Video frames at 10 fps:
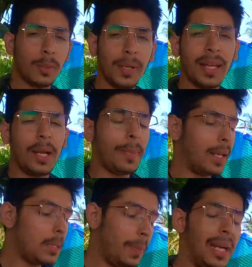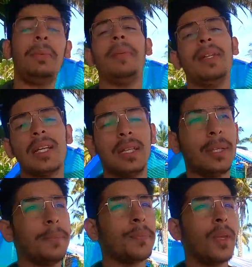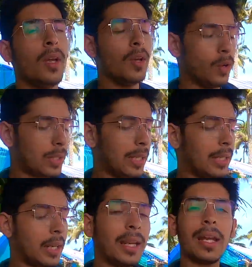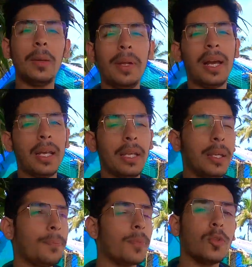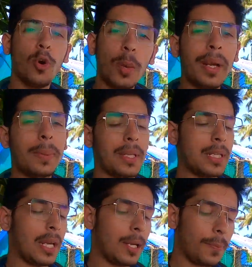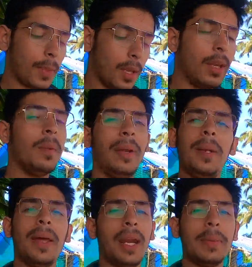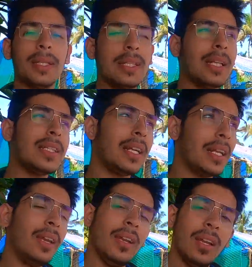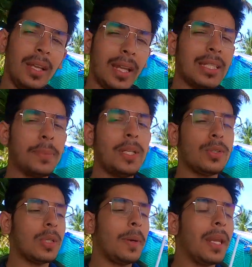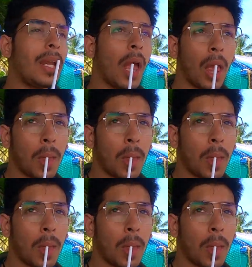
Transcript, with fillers: भाई नारियल पानी से पेट भी भर जाता है उसके अंदर का नारियल भी खा लेंगे तो और पेट भर जाएगा पेट भरना है जैसे तैसे करके ये सब चीज़ों से भरेंगे